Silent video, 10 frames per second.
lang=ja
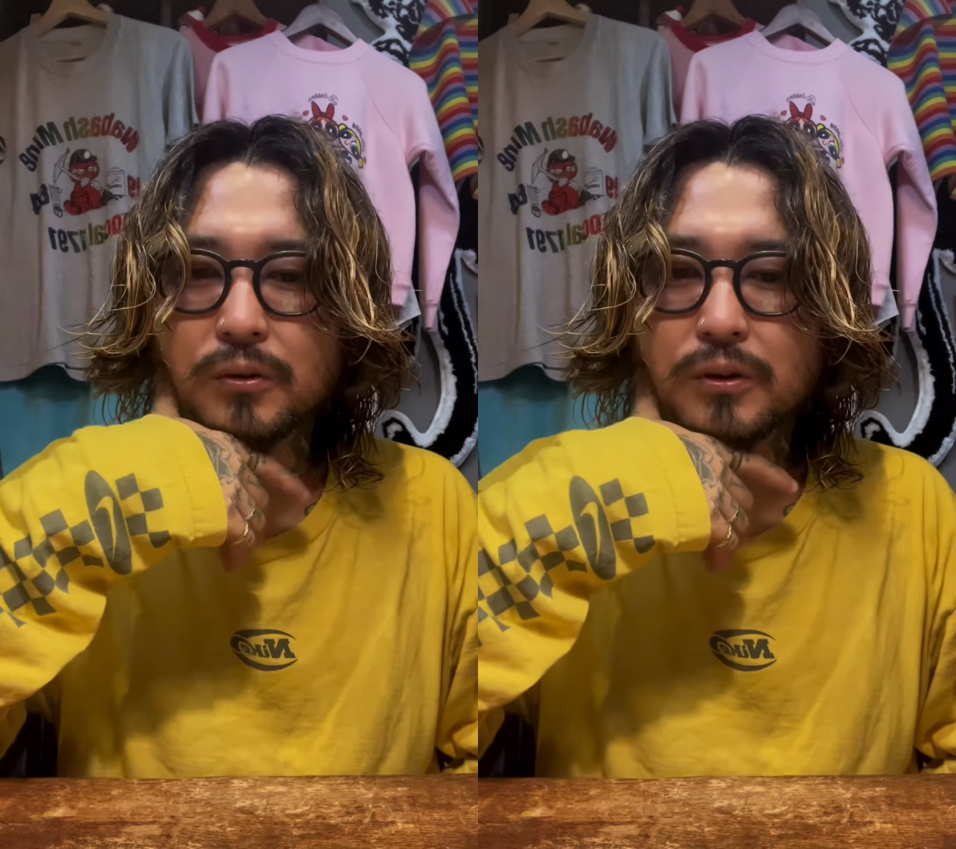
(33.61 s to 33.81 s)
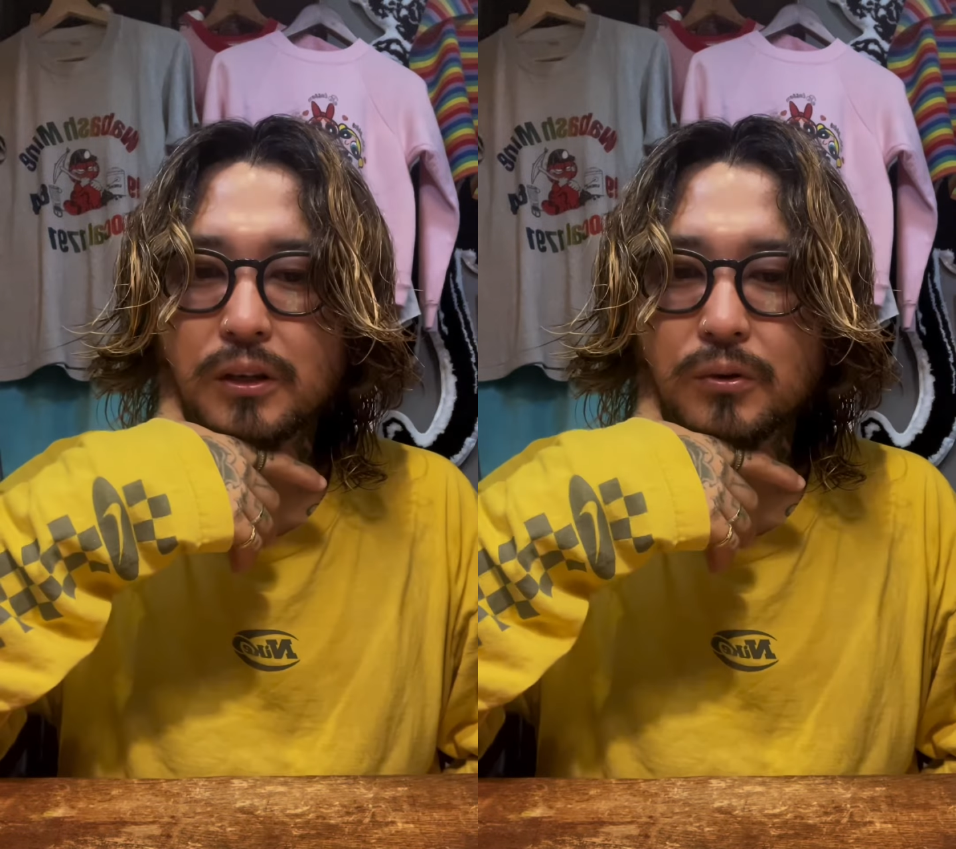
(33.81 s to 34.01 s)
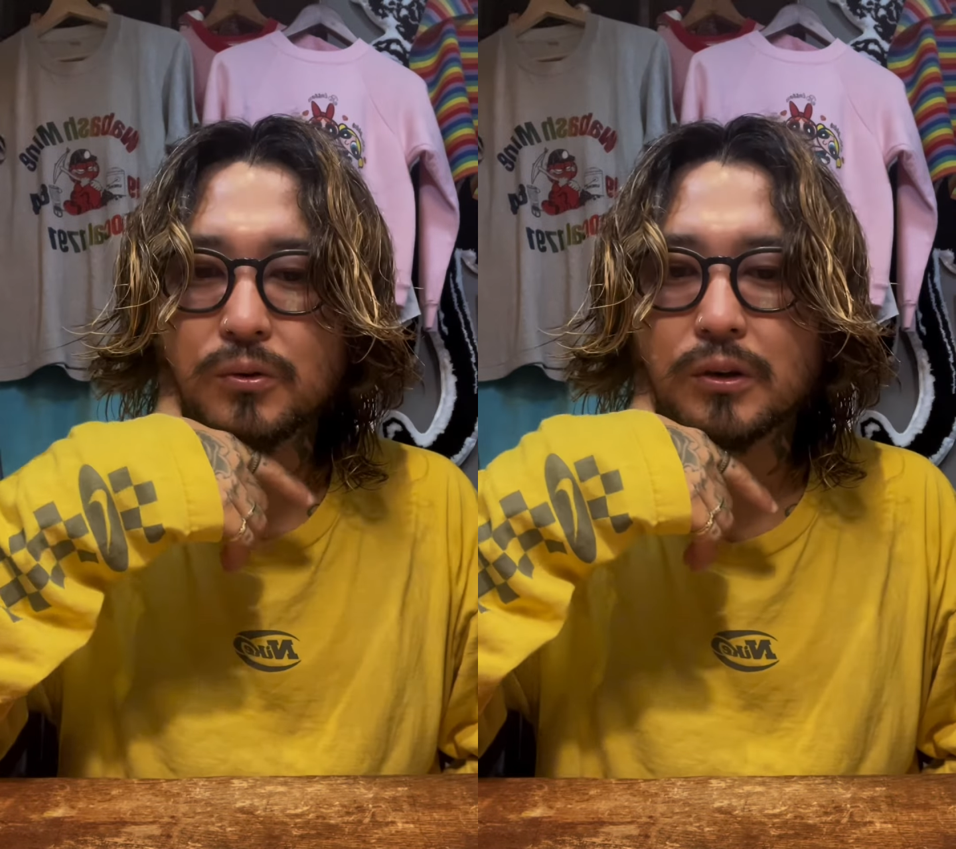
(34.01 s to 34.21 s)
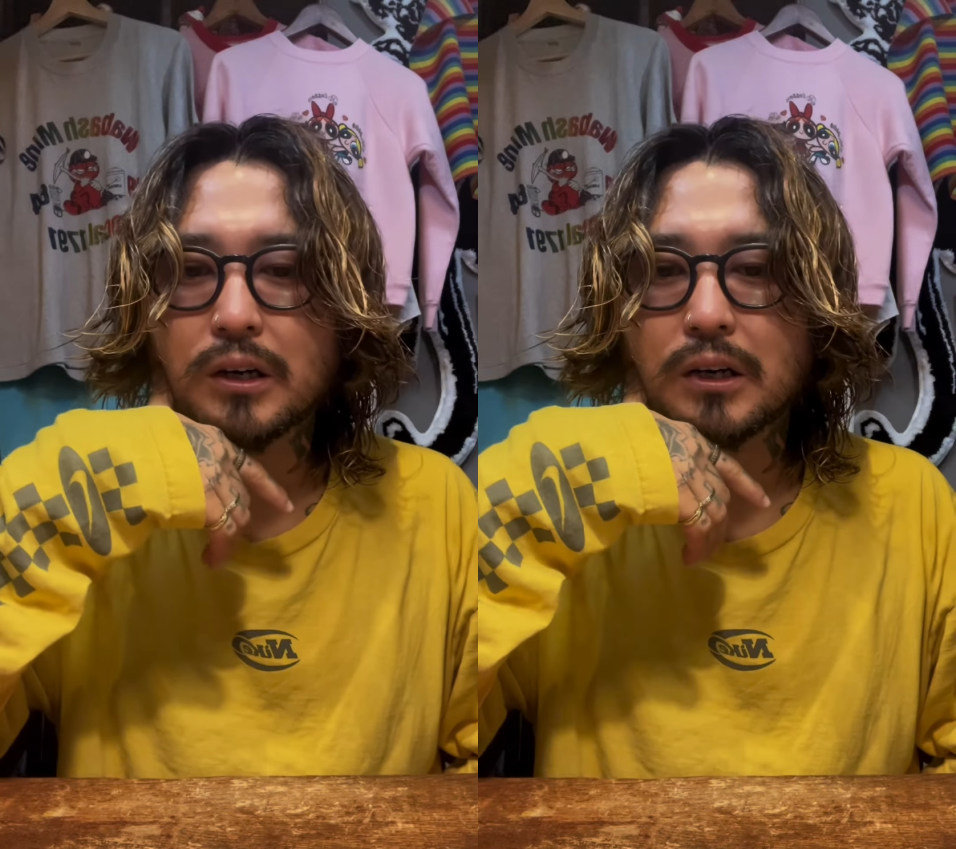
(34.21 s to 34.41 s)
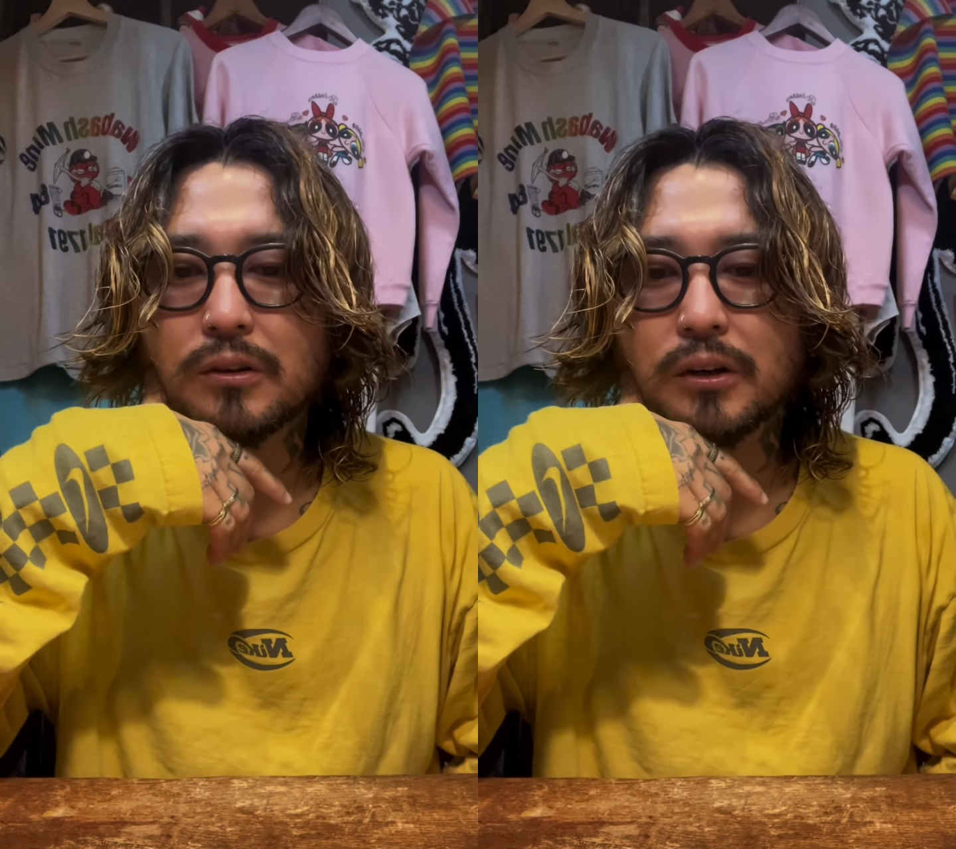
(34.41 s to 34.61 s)
手の甲
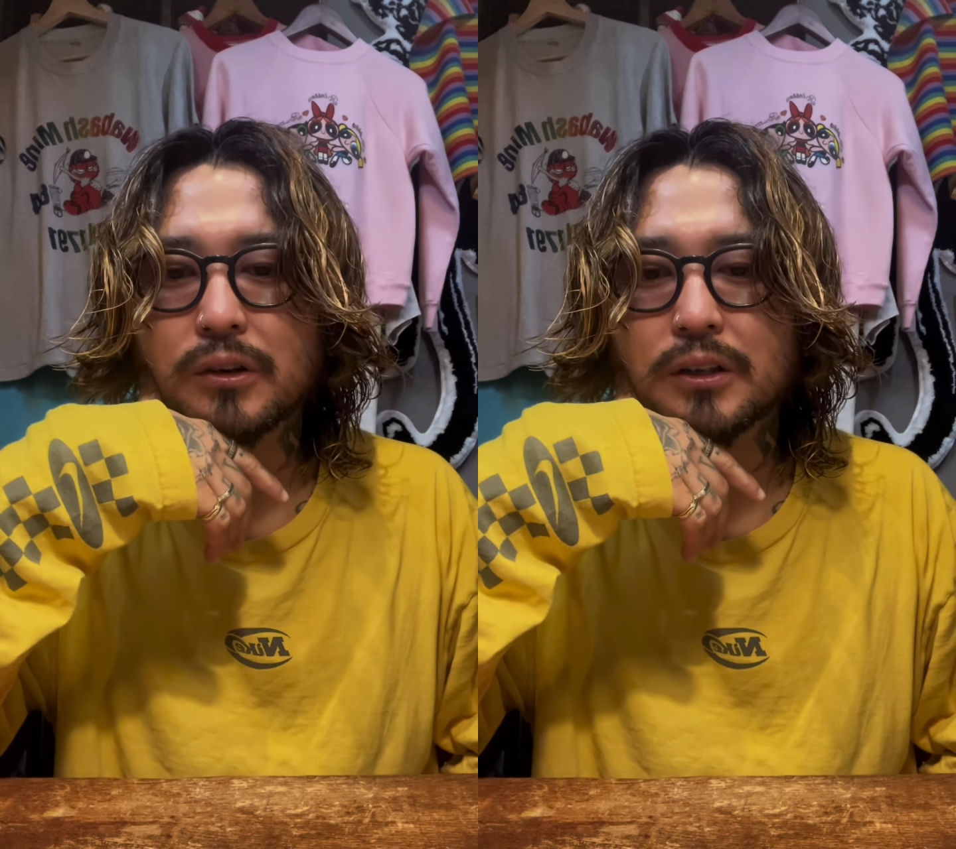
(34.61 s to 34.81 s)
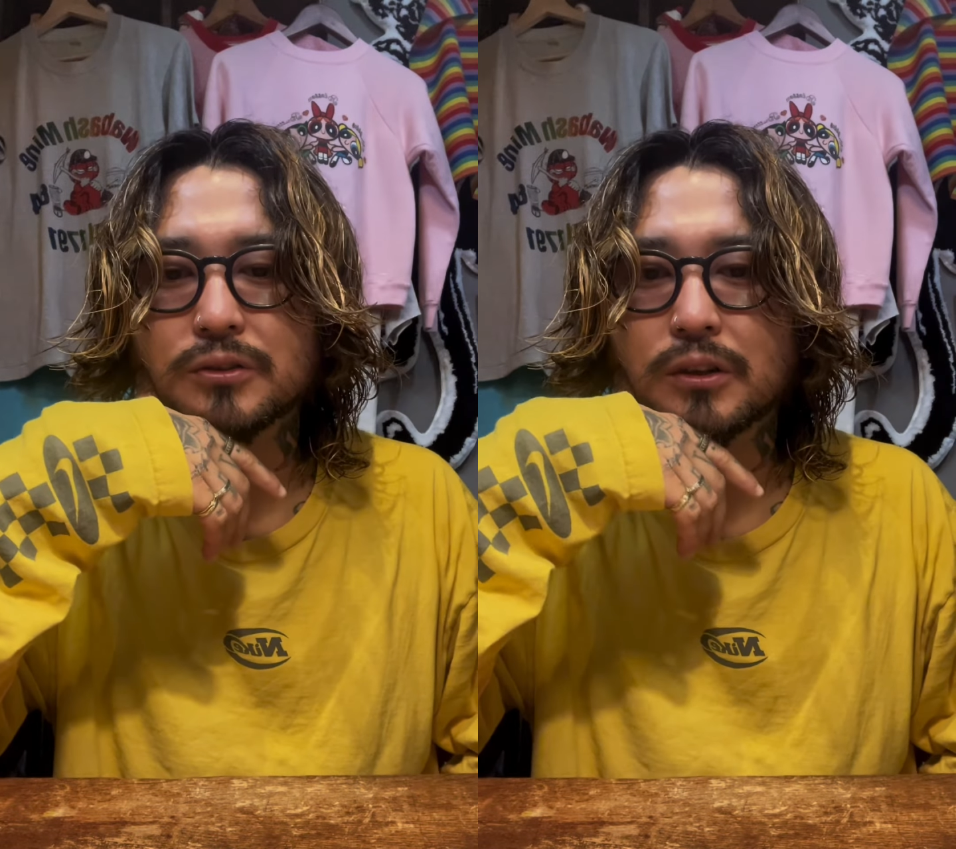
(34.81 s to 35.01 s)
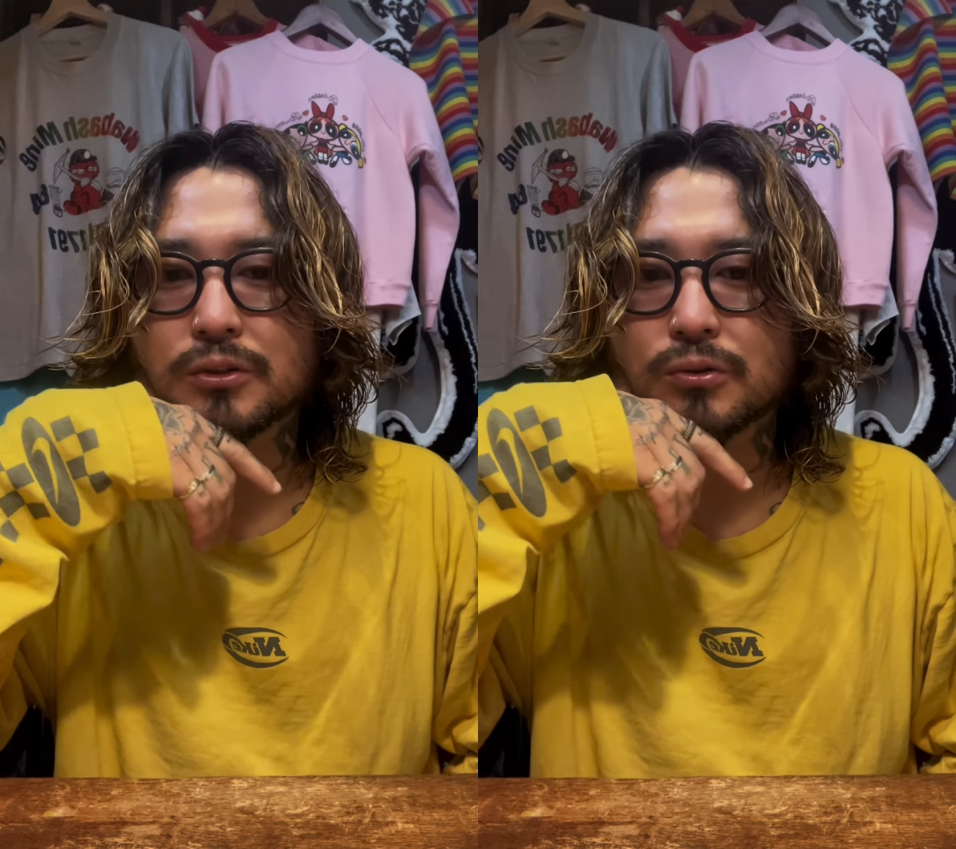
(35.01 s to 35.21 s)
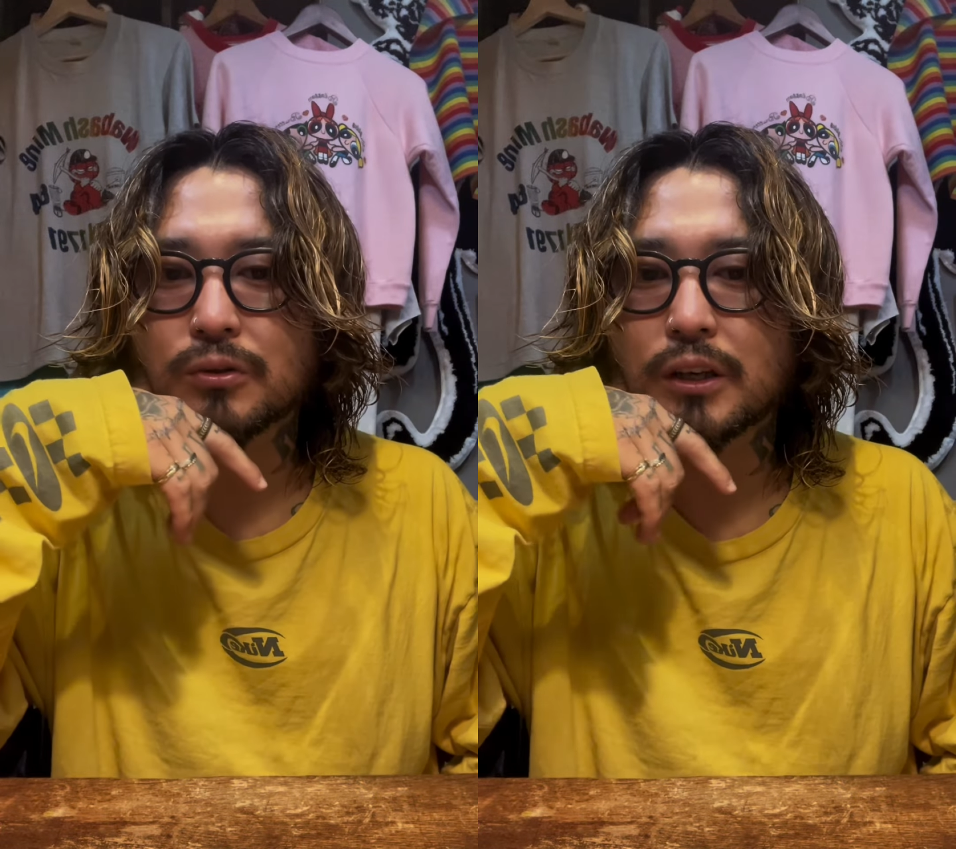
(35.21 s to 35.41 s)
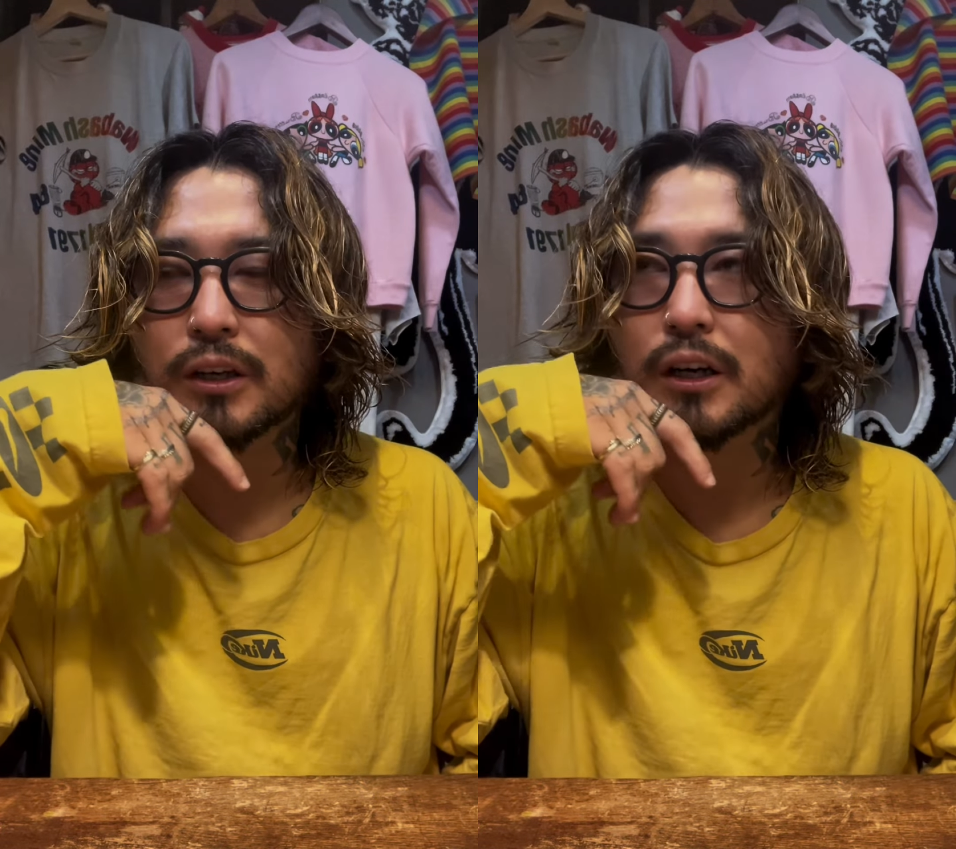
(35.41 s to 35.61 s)
が隠れる感じとか、ちょっと
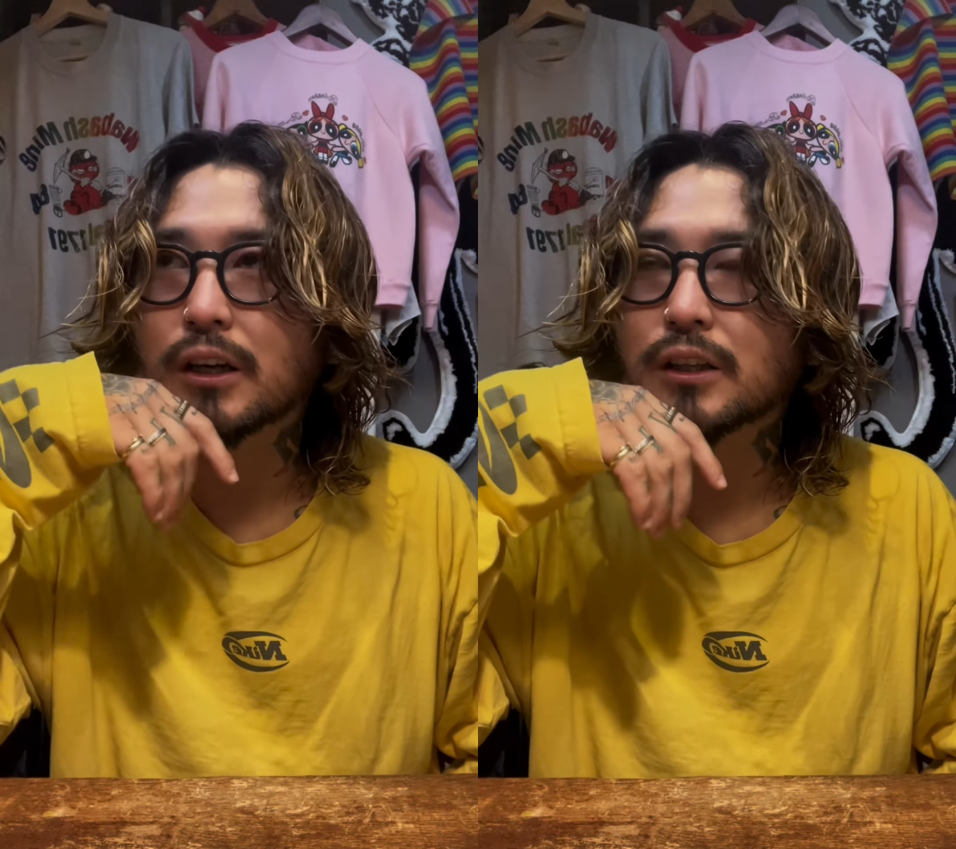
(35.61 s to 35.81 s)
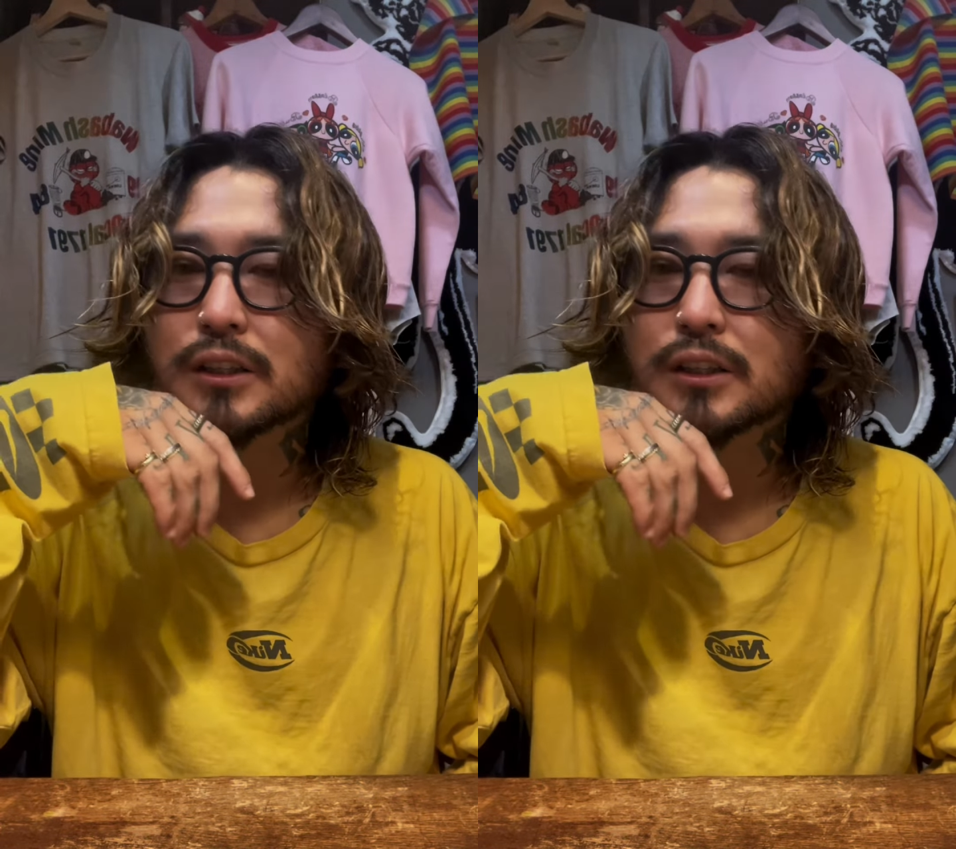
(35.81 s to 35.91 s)
なんか、